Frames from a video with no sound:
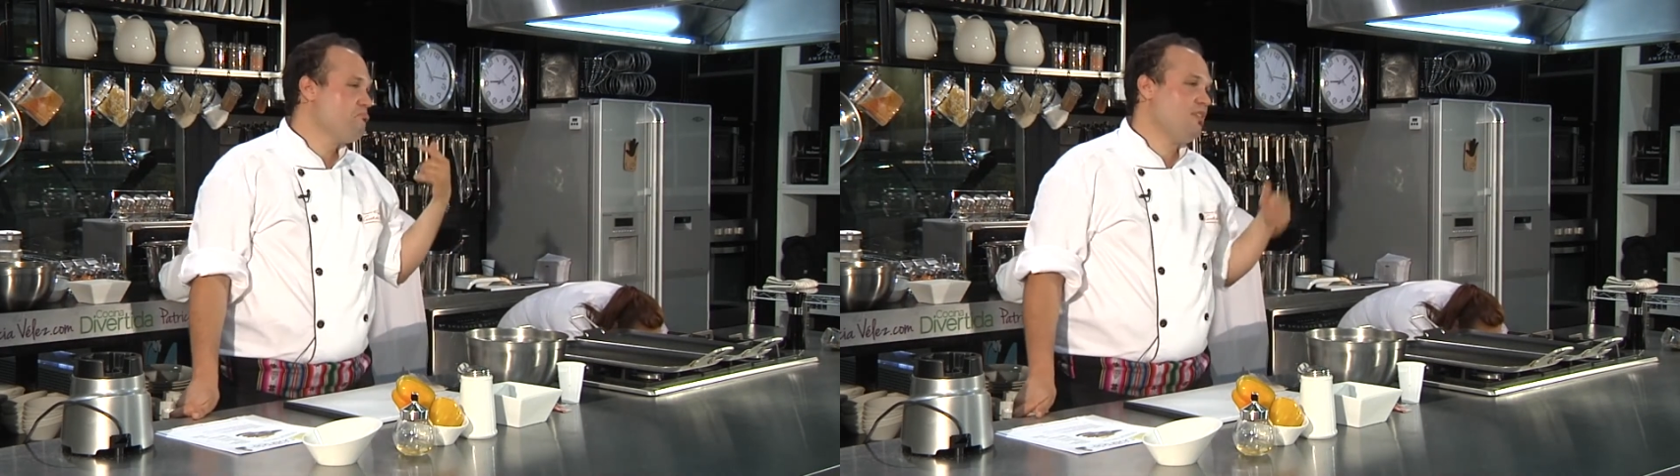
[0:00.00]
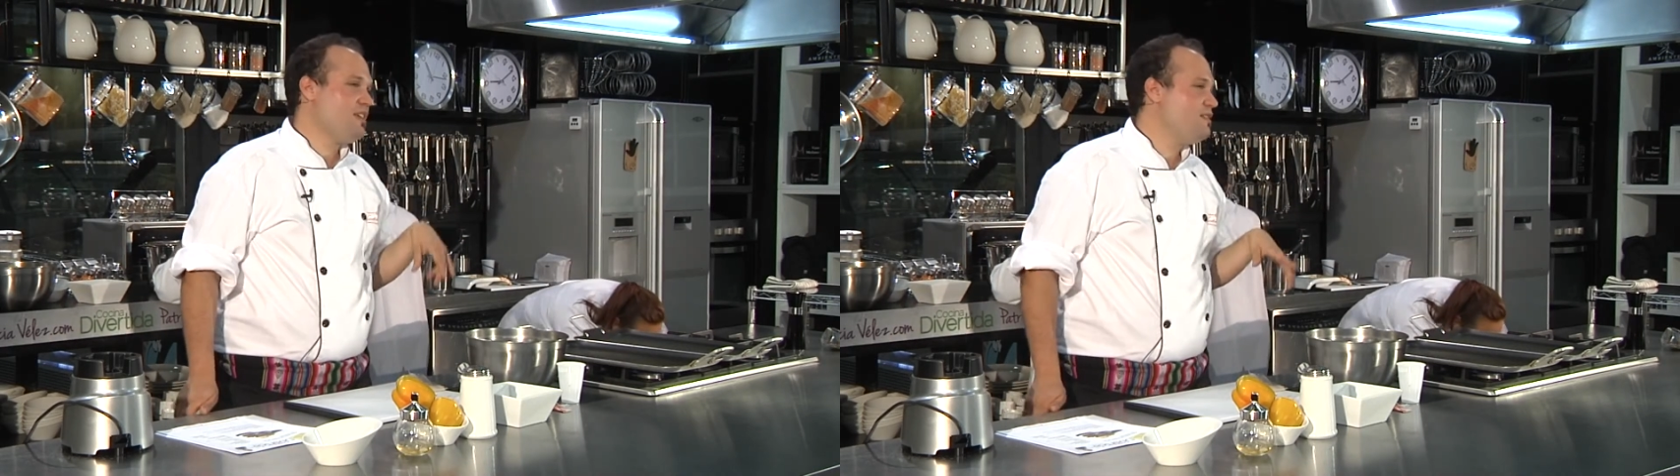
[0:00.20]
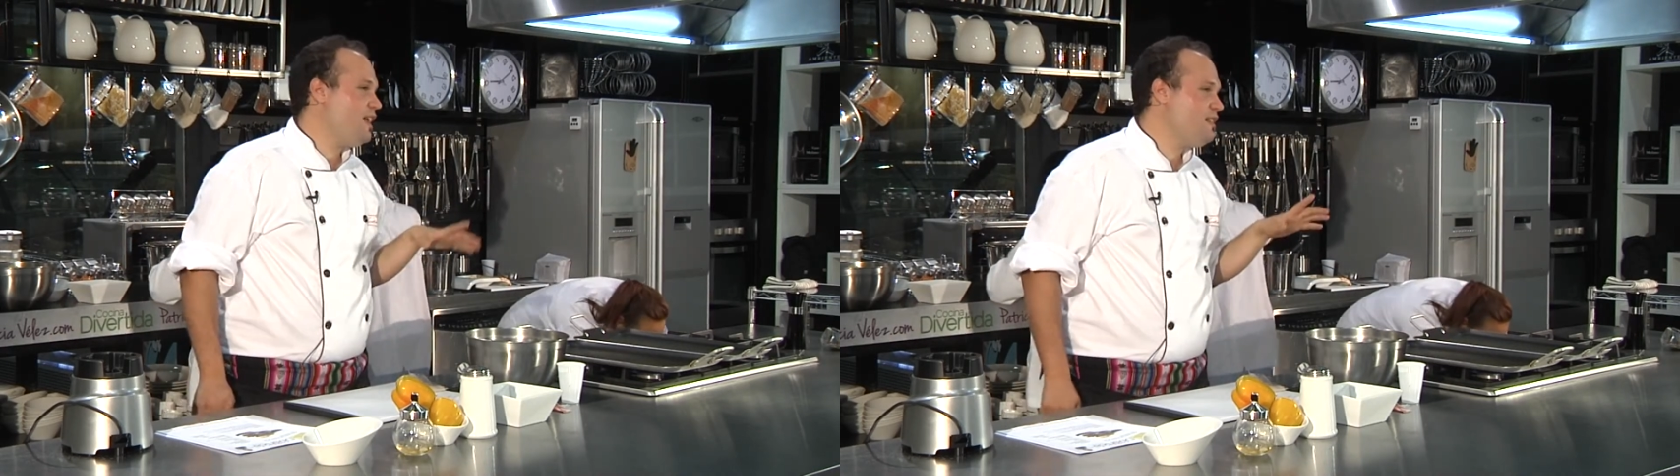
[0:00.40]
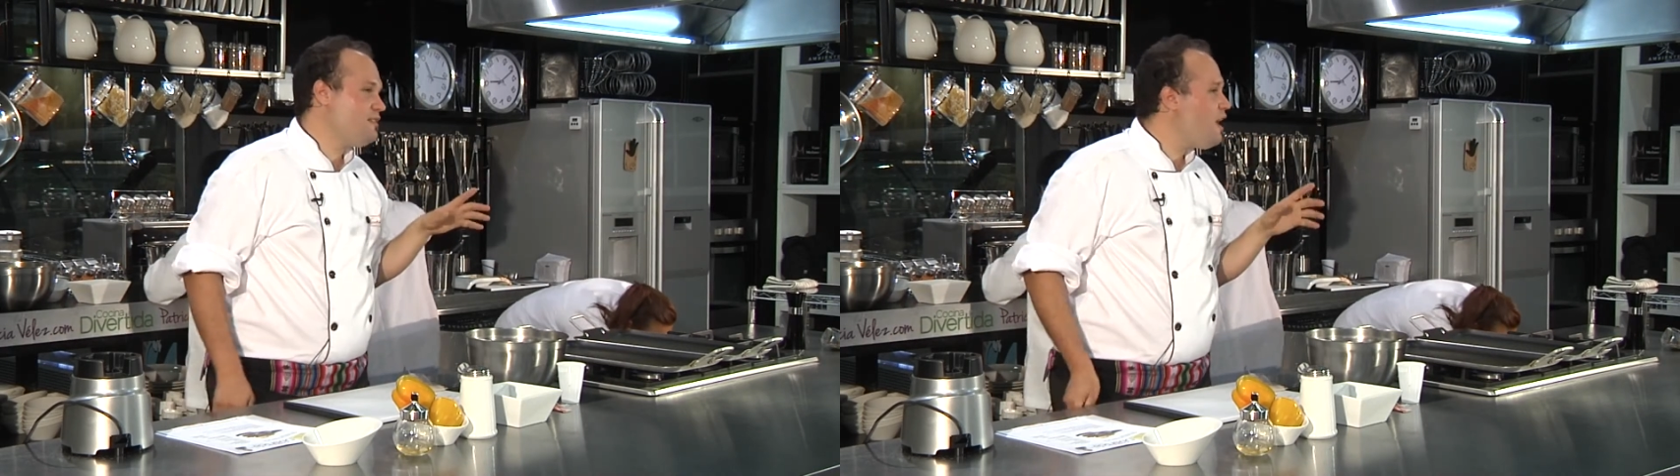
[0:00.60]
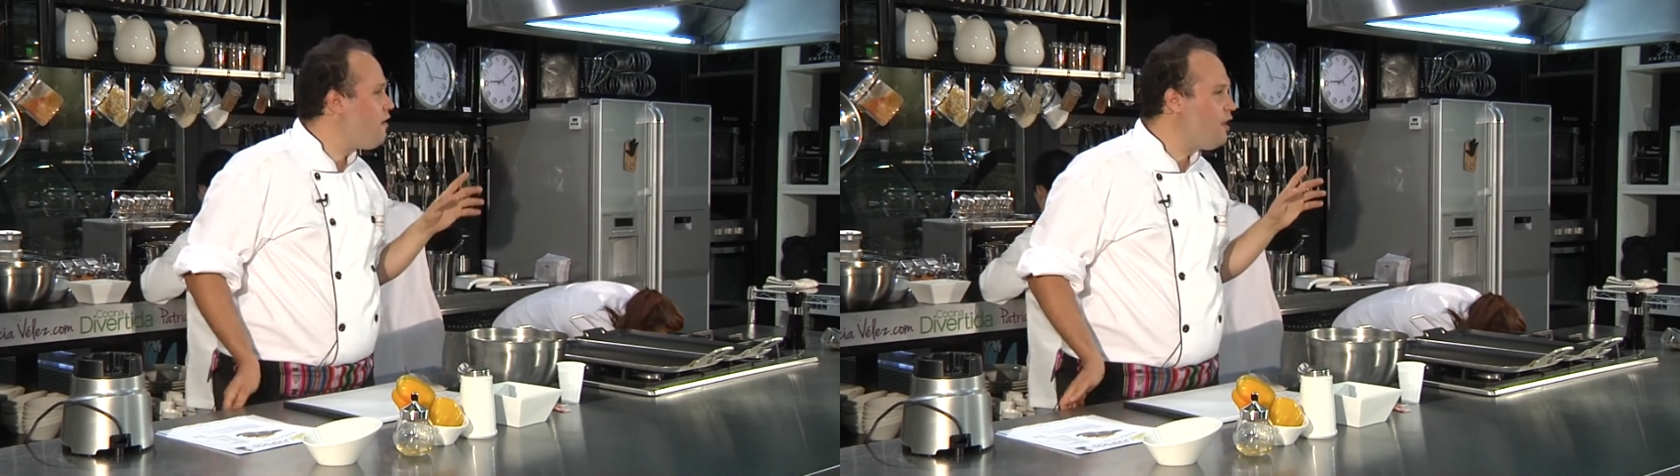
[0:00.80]
desde el
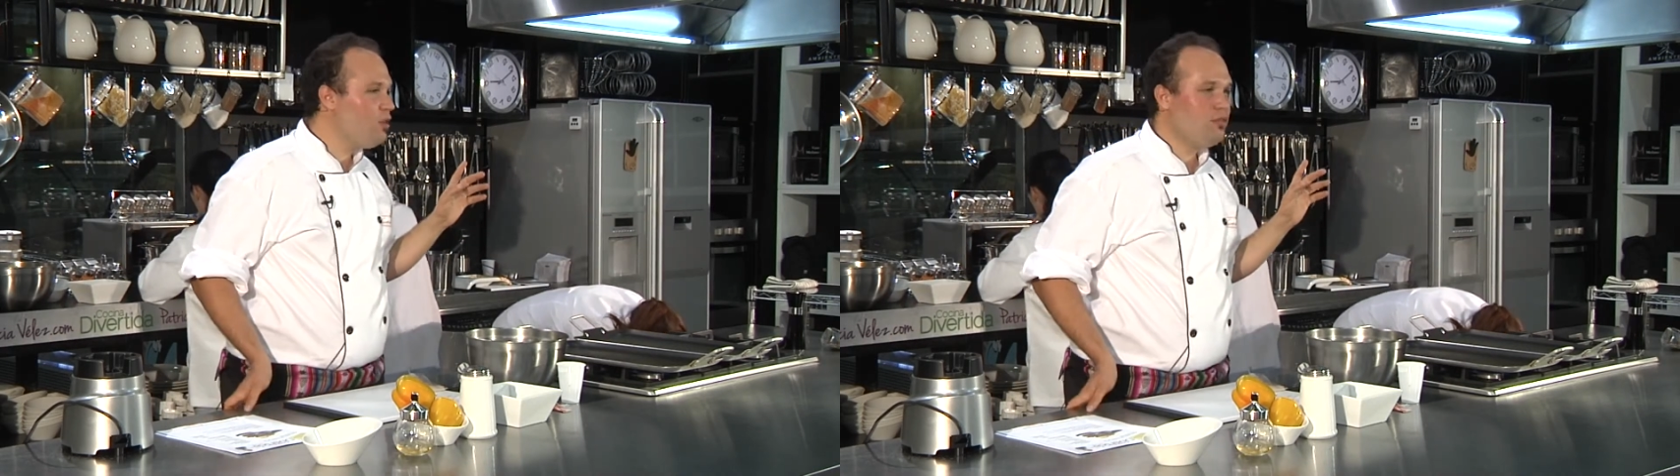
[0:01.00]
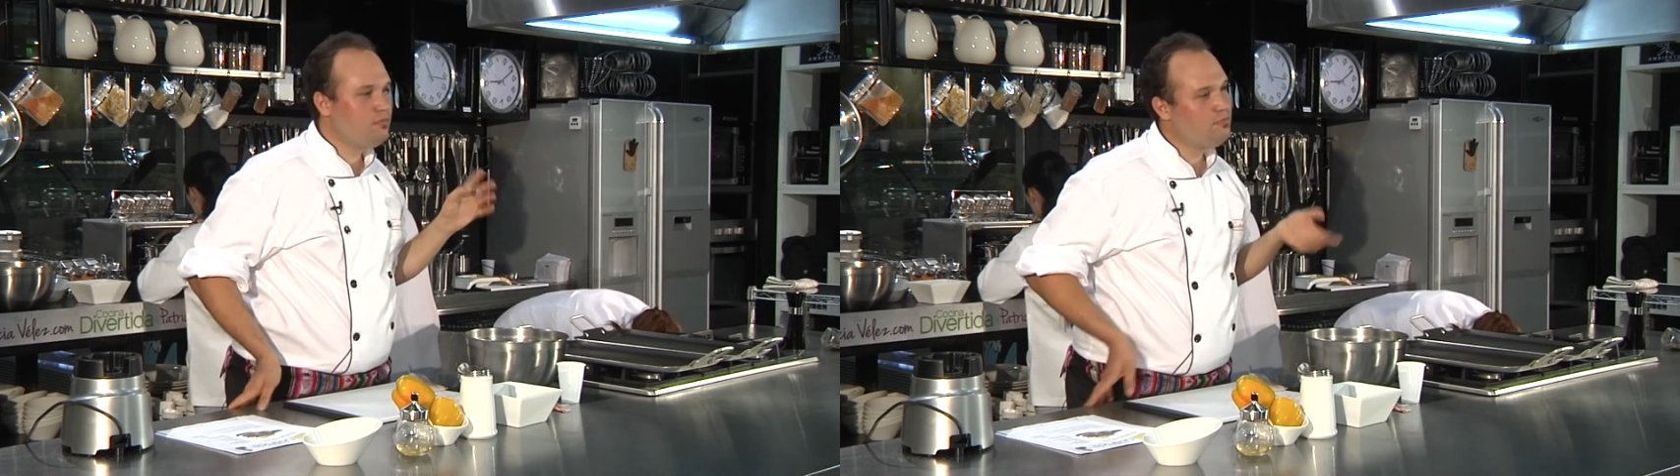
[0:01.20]
sábado,